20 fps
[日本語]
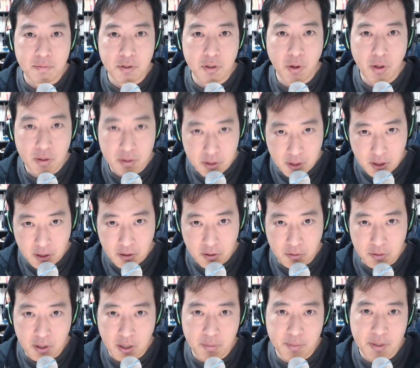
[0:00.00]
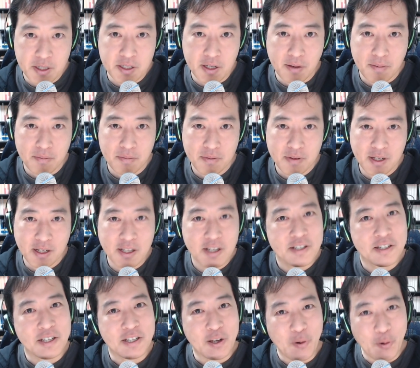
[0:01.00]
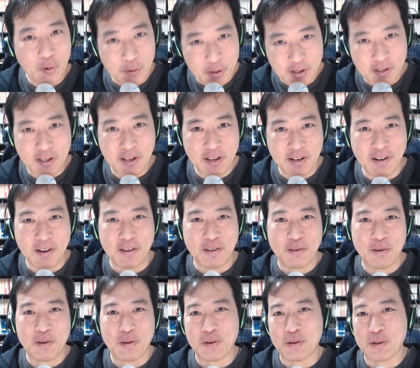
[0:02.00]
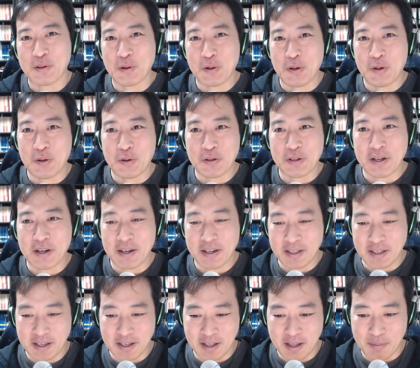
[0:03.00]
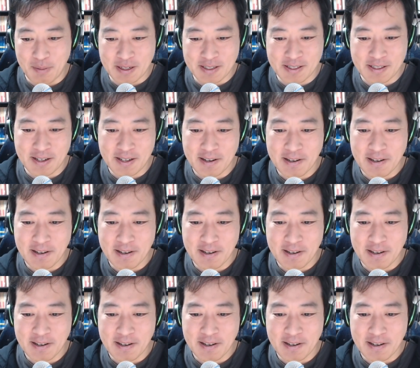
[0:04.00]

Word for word: 予約できるようになりました。ただし日本ではできないという、そういうニュースが入ってきています。